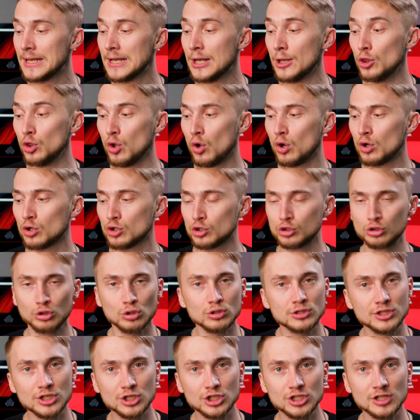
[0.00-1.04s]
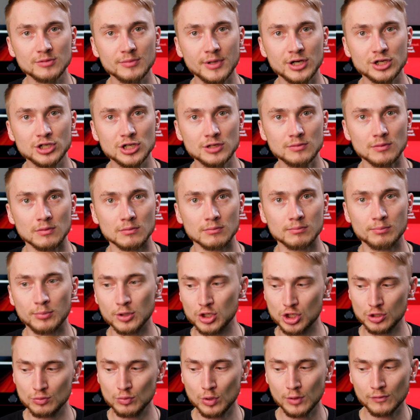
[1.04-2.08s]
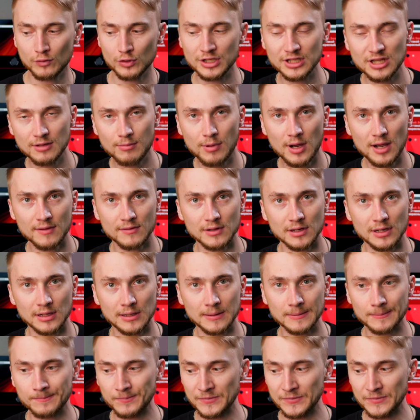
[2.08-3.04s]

Но что с ночным режимом? Почему его не добавили?